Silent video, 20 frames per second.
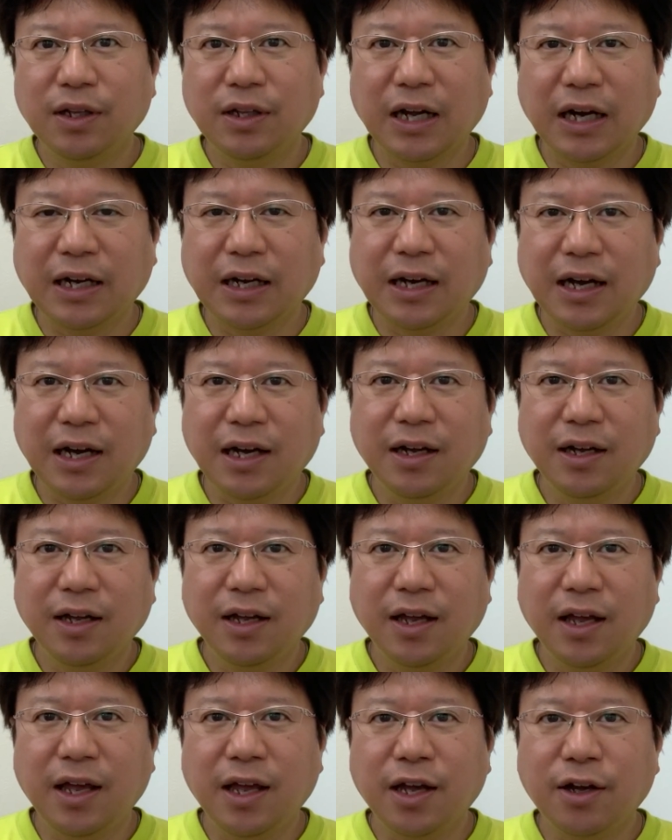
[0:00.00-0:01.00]
だから、
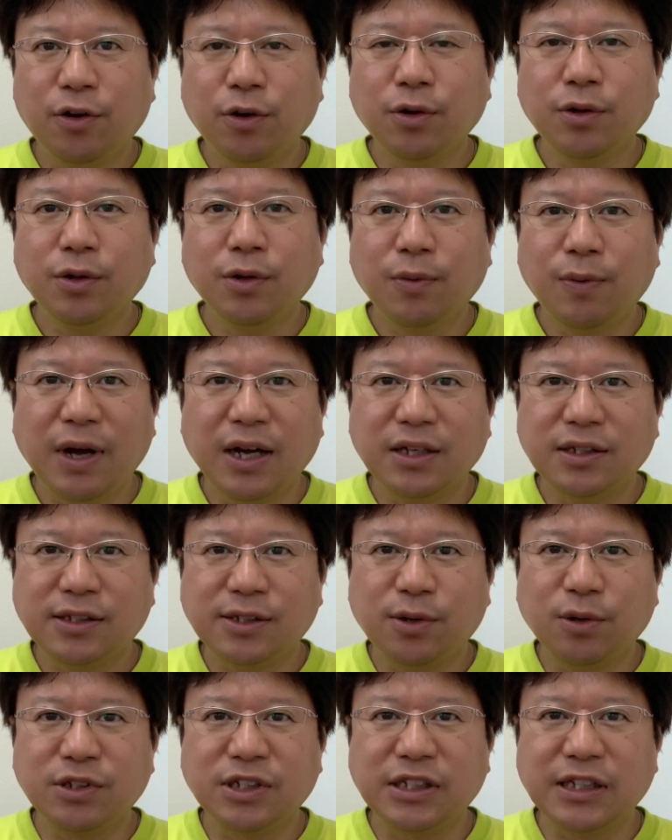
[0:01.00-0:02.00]
えー、今度は
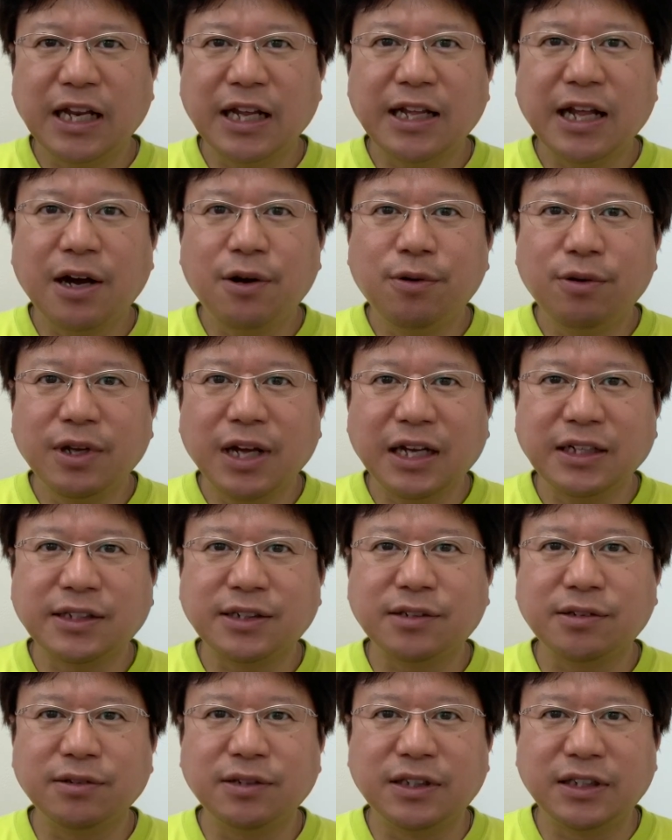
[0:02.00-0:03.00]
少し値段を
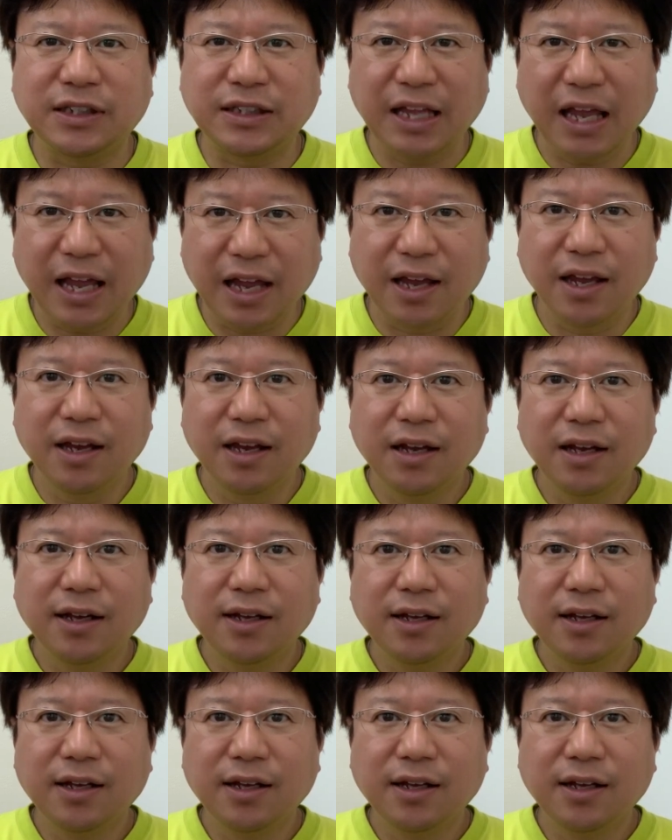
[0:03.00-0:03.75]
安くして